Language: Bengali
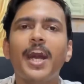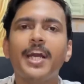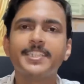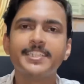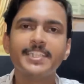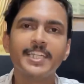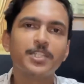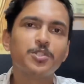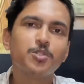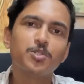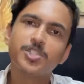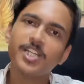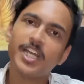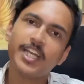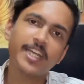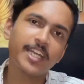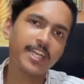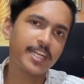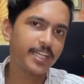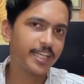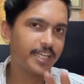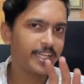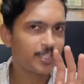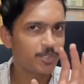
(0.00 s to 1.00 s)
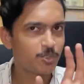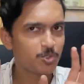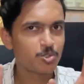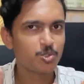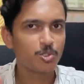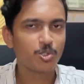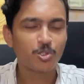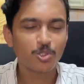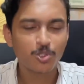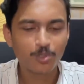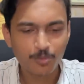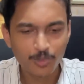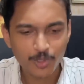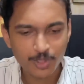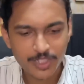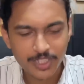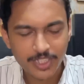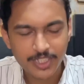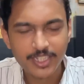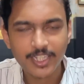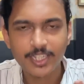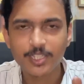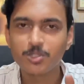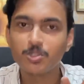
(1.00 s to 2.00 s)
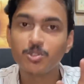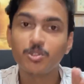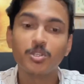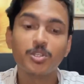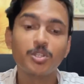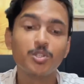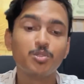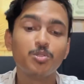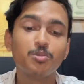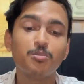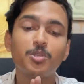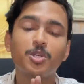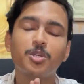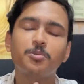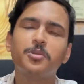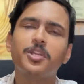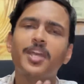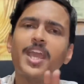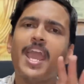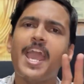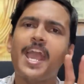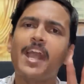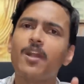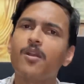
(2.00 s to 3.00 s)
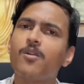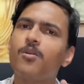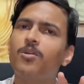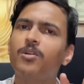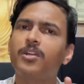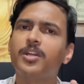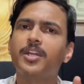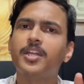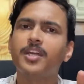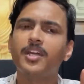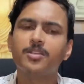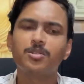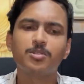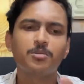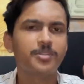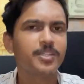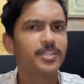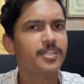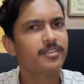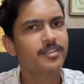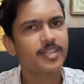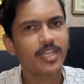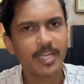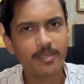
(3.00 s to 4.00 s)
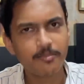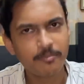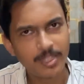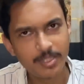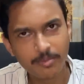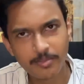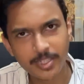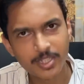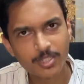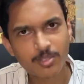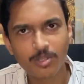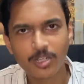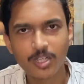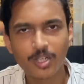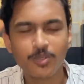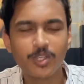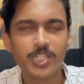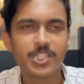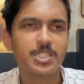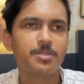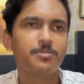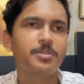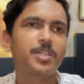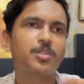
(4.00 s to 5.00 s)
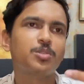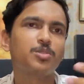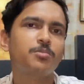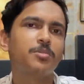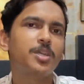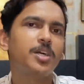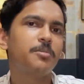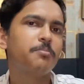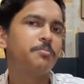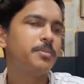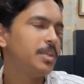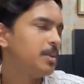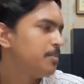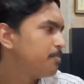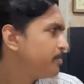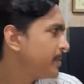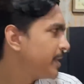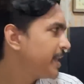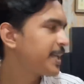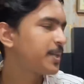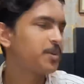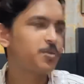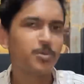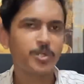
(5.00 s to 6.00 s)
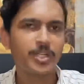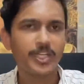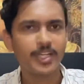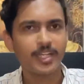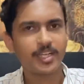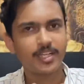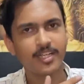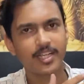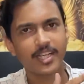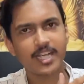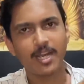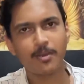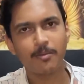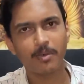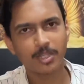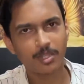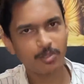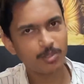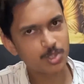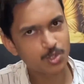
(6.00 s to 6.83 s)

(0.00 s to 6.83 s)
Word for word: আর যেহেতু জায়গাটা একটু ছোটোর মধ্যে তার জন্য কিন্তু মোটামুটি এক ঘন্টা তোমাদের টাইম লিমিট করা হয়েছে মানে তোমরা বিল পে করে এখানে খাওয়া দাওয়া